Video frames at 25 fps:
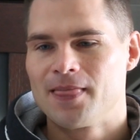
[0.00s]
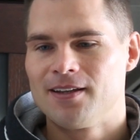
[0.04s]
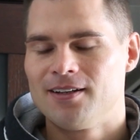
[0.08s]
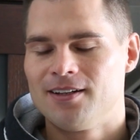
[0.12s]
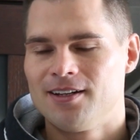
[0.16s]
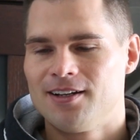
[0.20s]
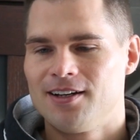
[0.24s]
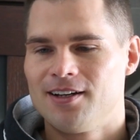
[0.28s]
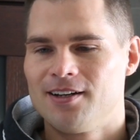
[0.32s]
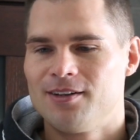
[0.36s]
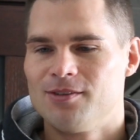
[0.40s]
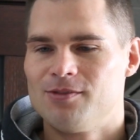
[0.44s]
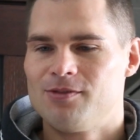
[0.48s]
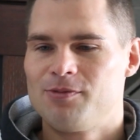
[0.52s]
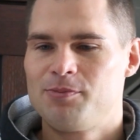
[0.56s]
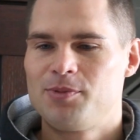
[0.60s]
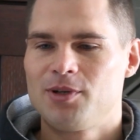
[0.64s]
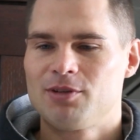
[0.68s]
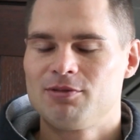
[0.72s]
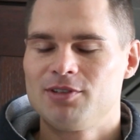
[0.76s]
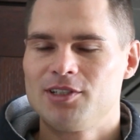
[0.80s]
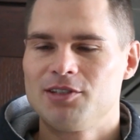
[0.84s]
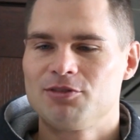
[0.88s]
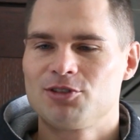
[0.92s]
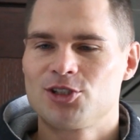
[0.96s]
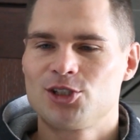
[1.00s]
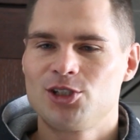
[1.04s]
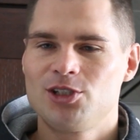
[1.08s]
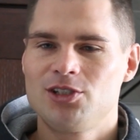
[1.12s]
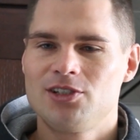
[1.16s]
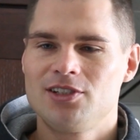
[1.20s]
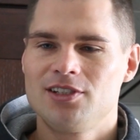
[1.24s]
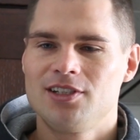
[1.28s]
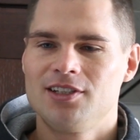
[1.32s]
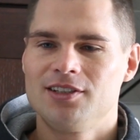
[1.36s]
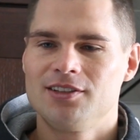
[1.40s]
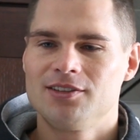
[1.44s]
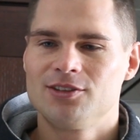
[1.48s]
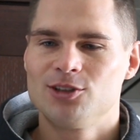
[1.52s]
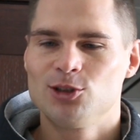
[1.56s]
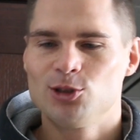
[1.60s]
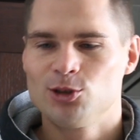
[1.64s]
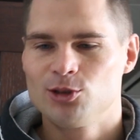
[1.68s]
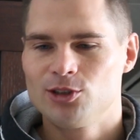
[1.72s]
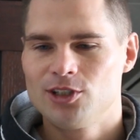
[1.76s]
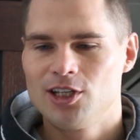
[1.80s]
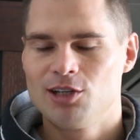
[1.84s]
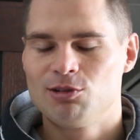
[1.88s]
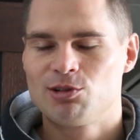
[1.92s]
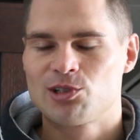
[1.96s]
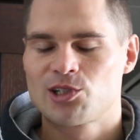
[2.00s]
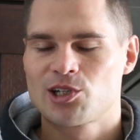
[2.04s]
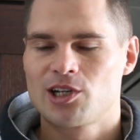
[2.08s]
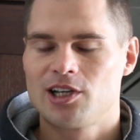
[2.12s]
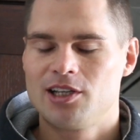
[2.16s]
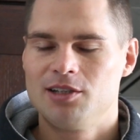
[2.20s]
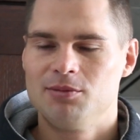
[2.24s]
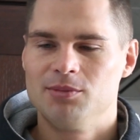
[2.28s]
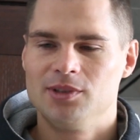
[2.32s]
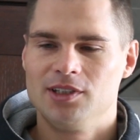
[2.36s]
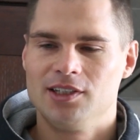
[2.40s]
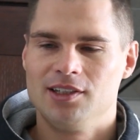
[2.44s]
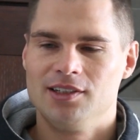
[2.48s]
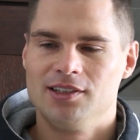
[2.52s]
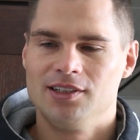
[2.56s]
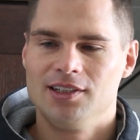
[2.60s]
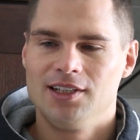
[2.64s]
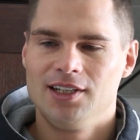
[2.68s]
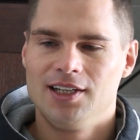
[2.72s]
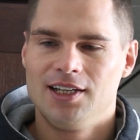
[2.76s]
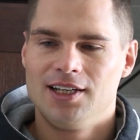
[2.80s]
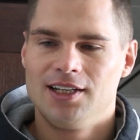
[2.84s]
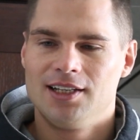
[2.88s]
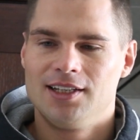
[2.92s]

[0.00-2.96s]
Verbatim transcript: А, впервые в жизни девушка именно.